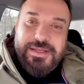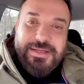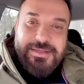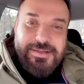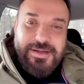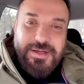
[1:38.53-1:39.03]

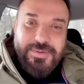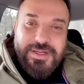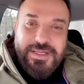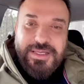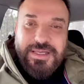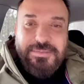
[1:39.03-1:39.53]
كتل
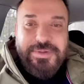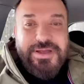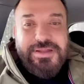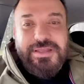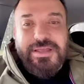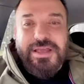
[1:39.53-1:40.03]
هوائية
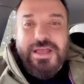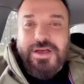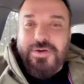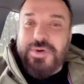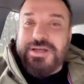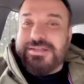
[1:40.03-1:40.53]
باردة
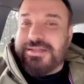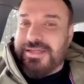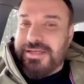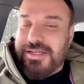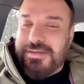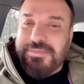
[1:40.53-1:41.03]

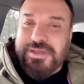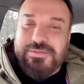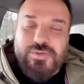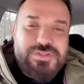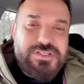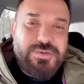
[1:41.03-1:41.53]
وتدني
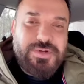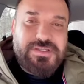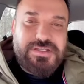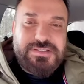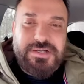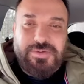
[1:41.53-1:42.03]
بمستوى
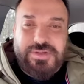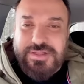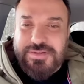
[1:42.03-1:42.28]
تساقط